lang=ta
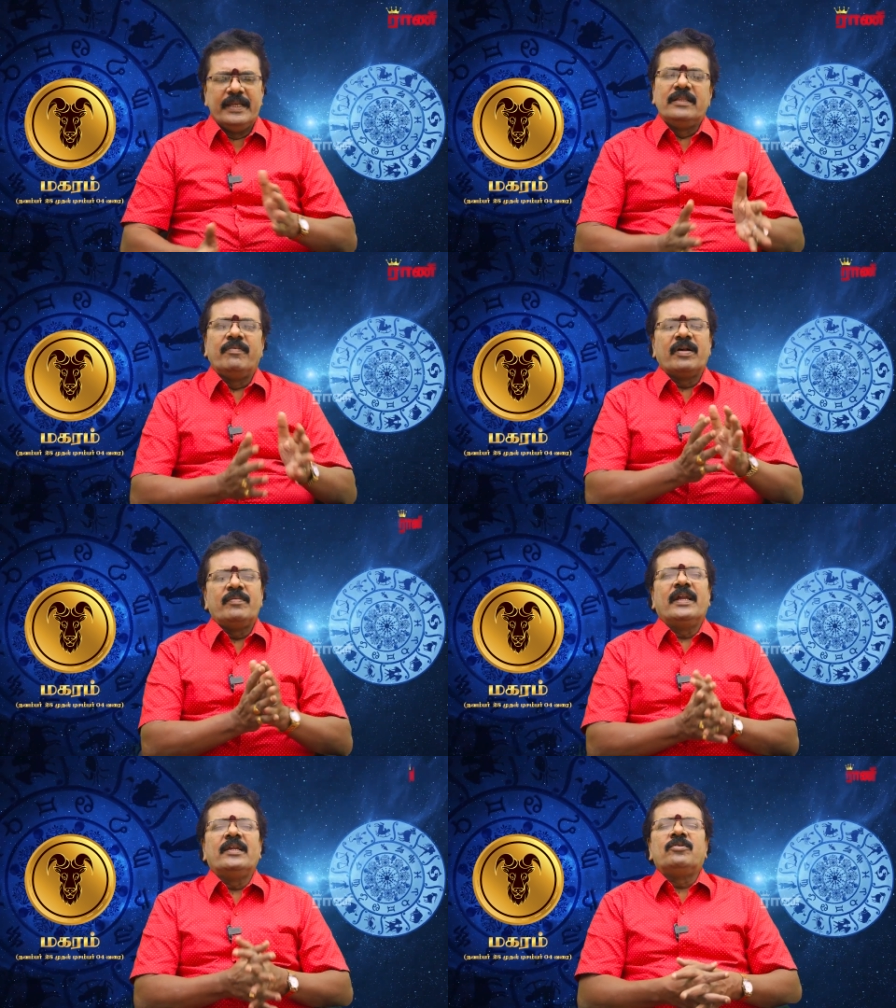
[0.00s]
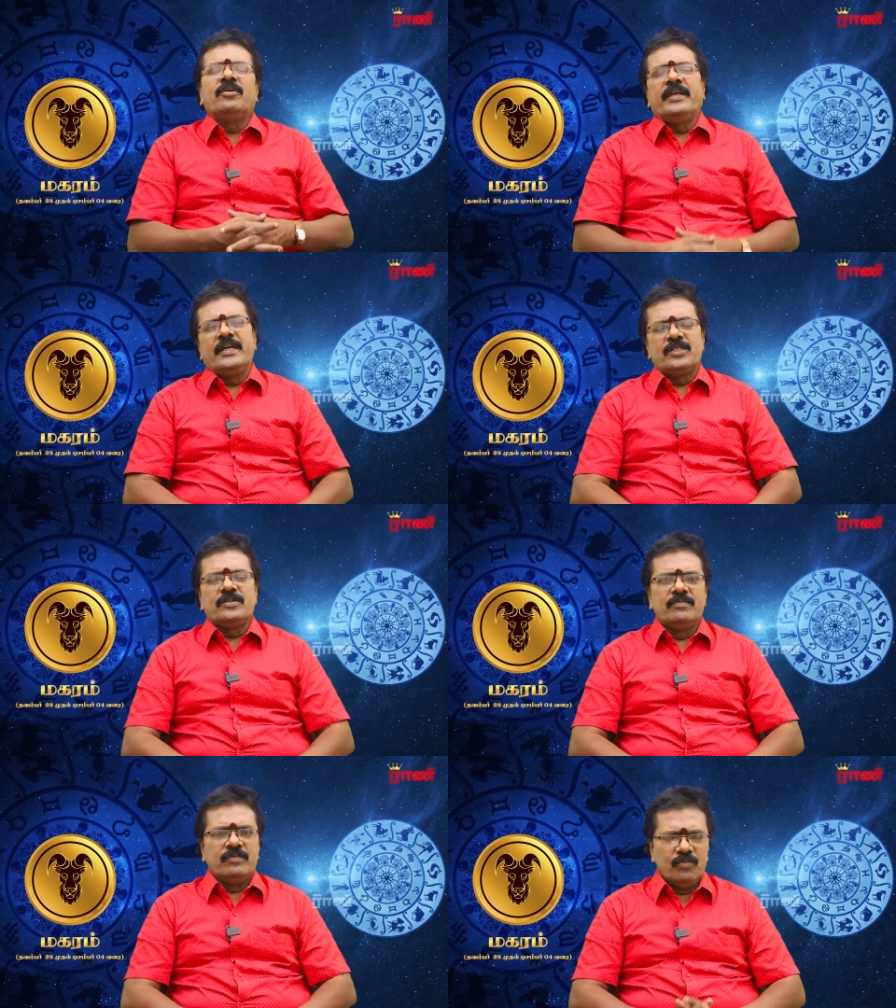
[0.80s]
இந்த வாரம் நல்லதொரு
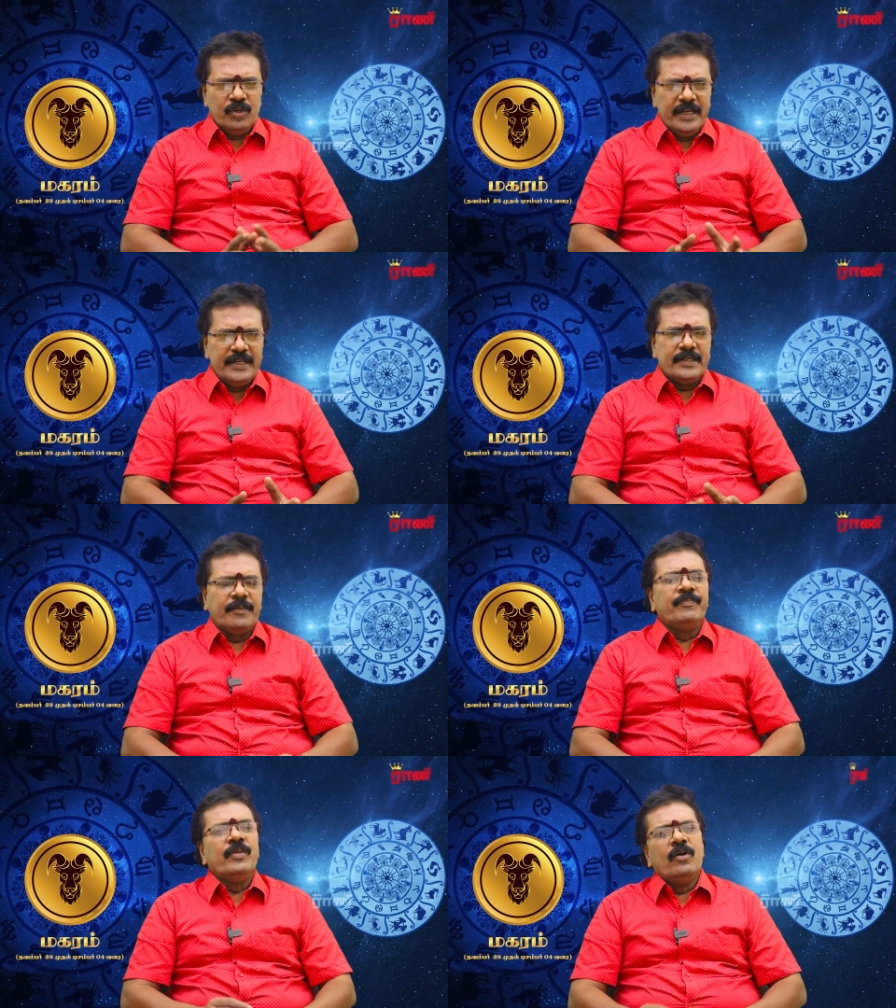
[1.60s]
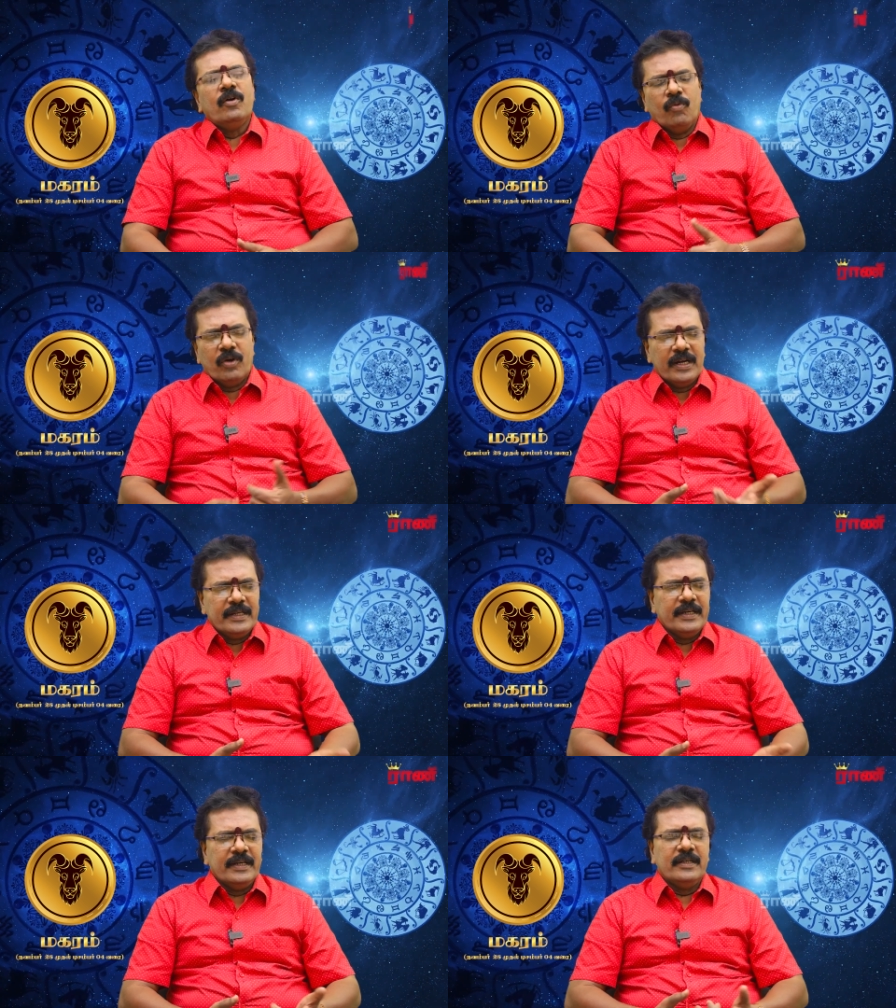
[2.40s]
ஏற்றம் முன்னேற்றம்
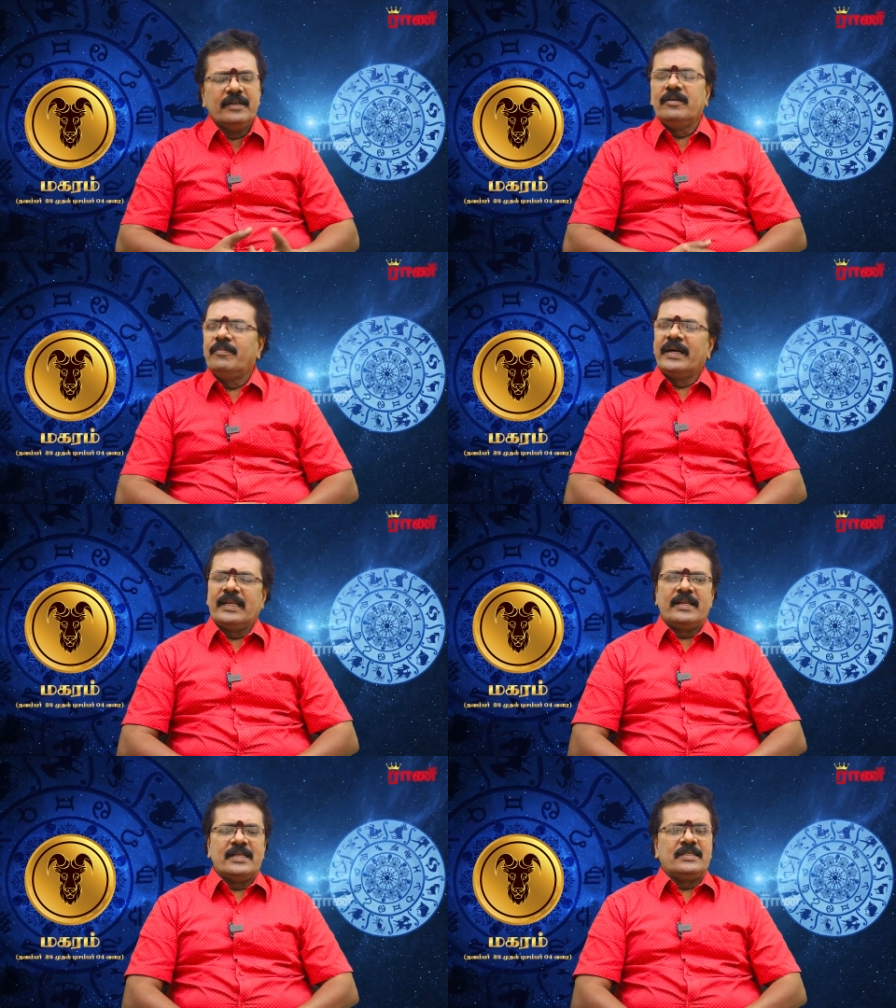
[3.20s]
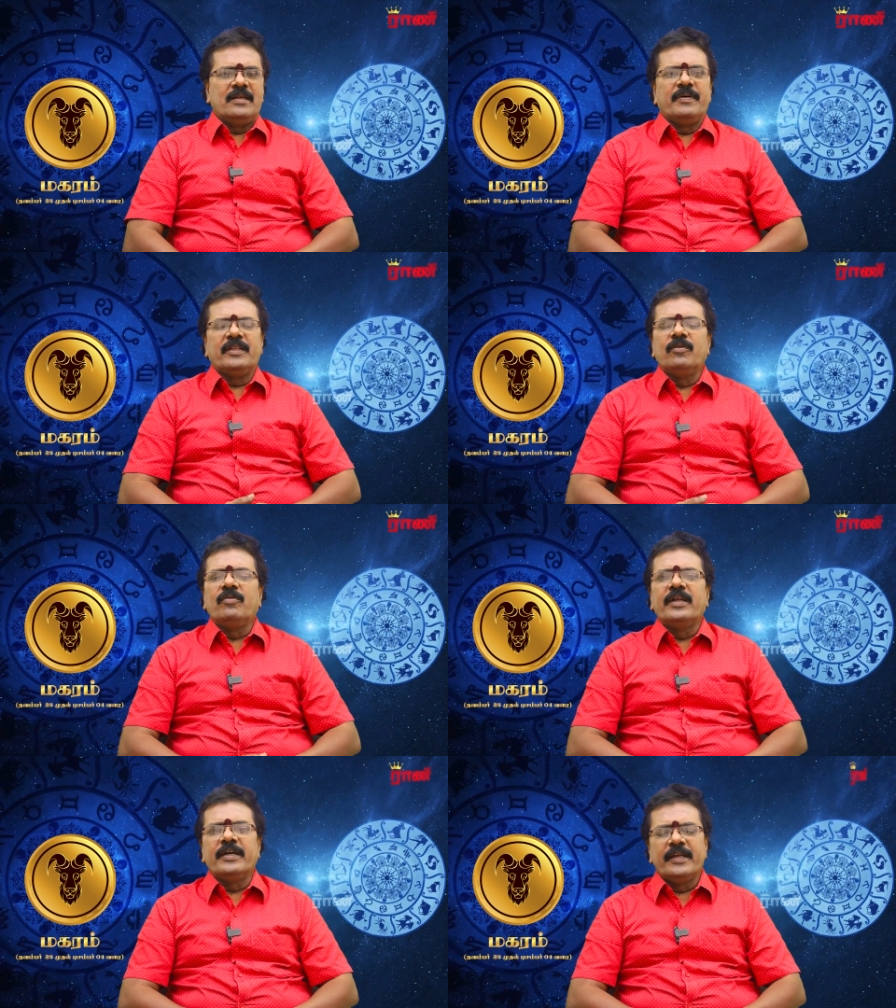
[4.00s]
உங்களுக்கு மகர ராசியில்
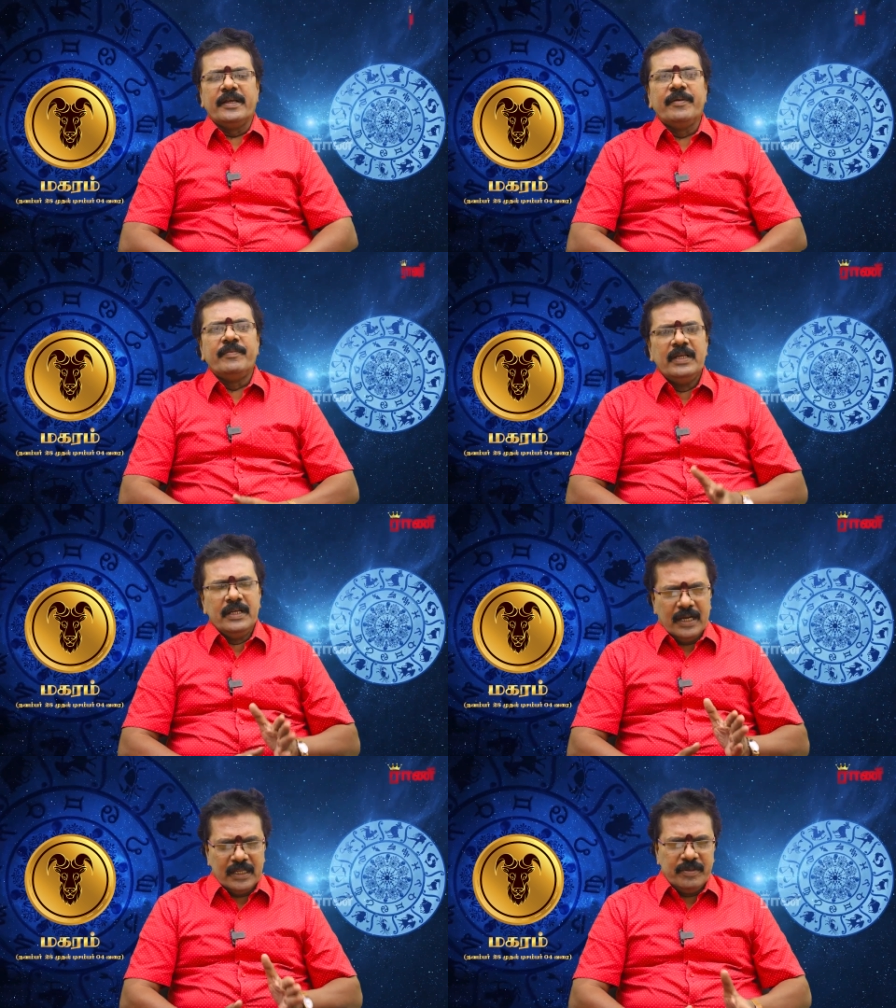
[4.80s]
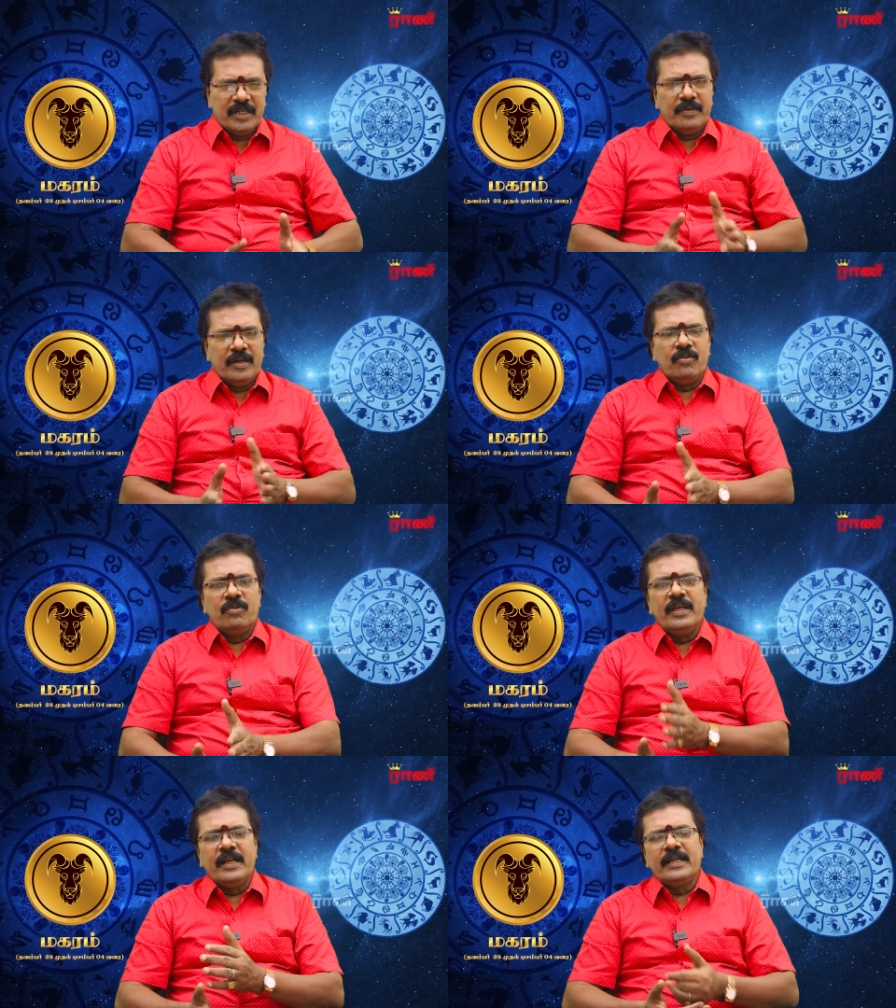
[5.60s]
பிறந்தவங்களுக்கு இருக்குது அது மட்டுமல்ல
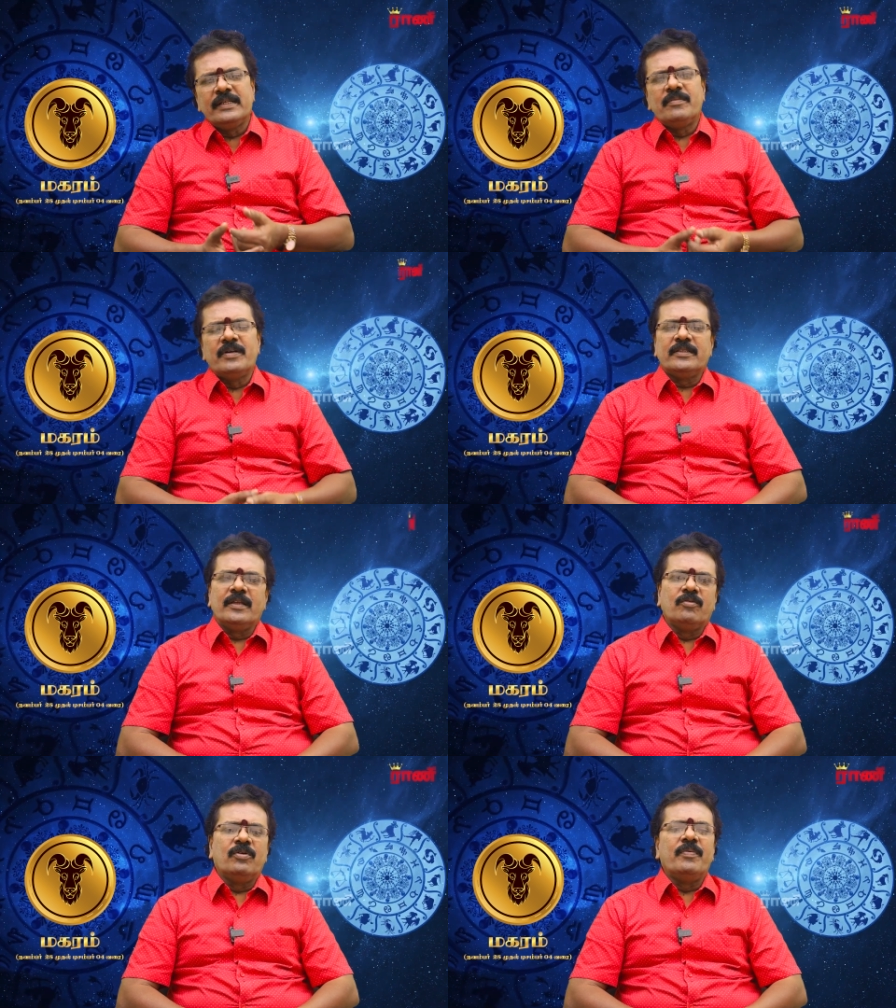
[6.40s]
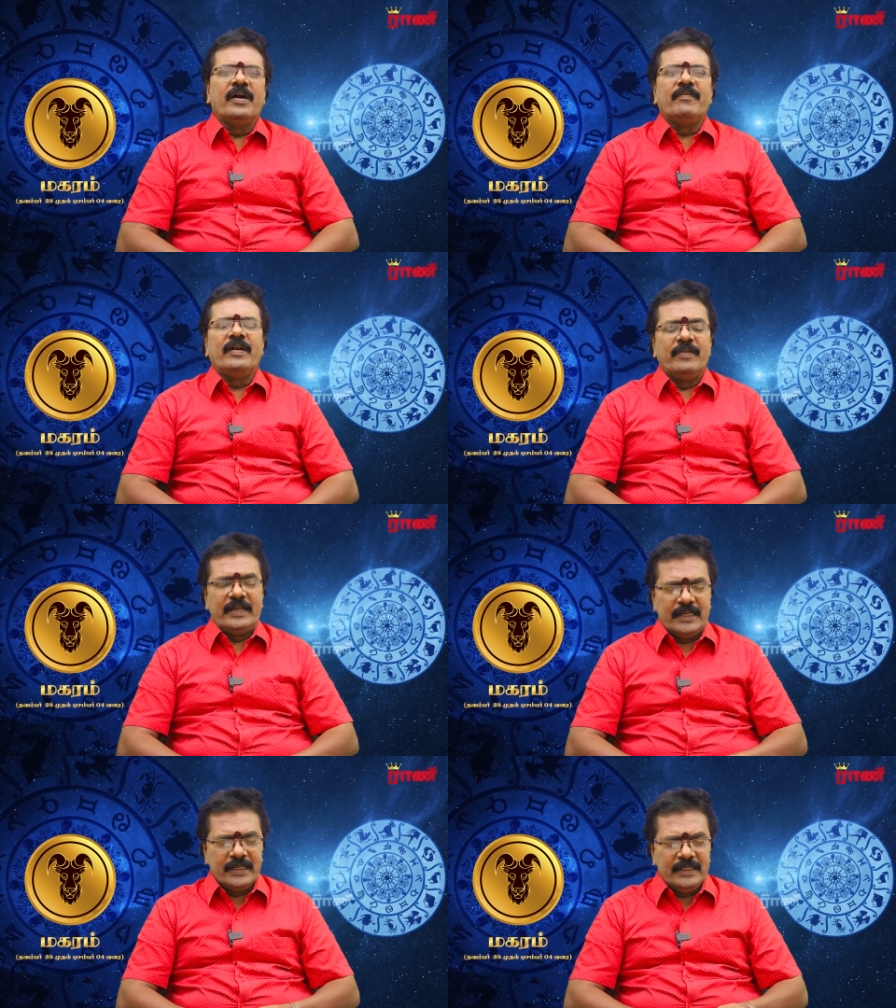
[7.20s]
உங்களுடைய நான்காம் இடத்துல குரு பகவான்
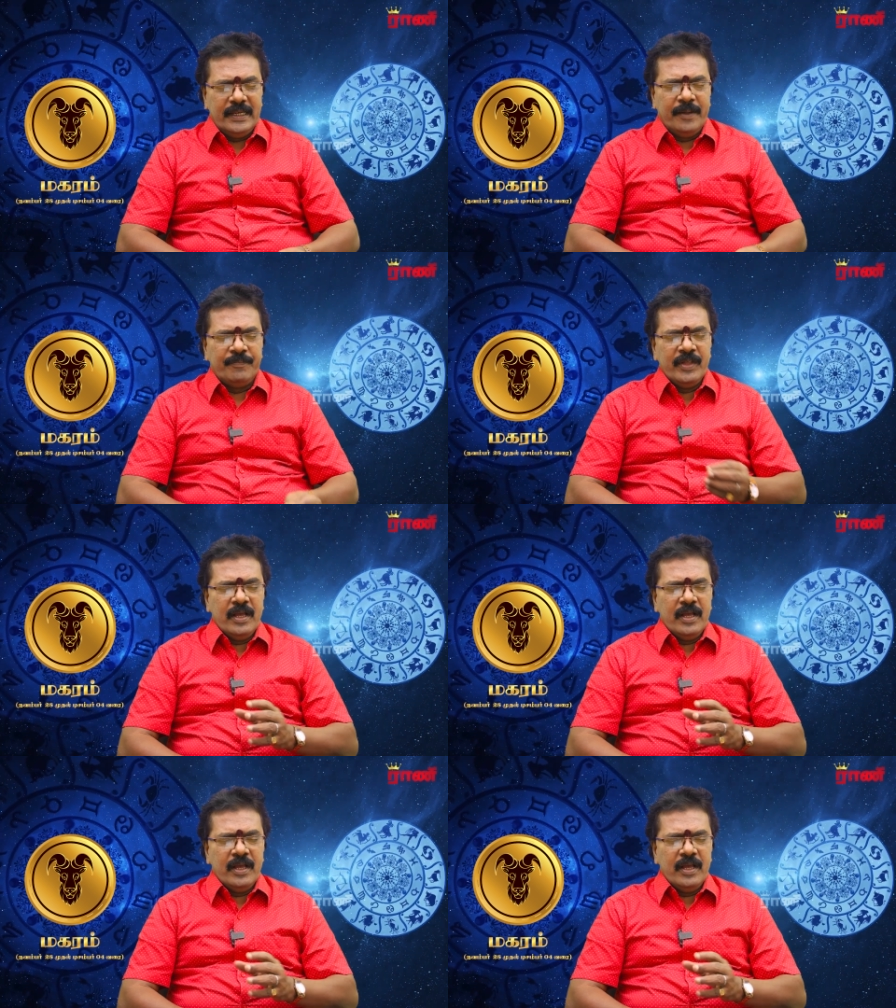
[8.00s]
வக்ரகதியில்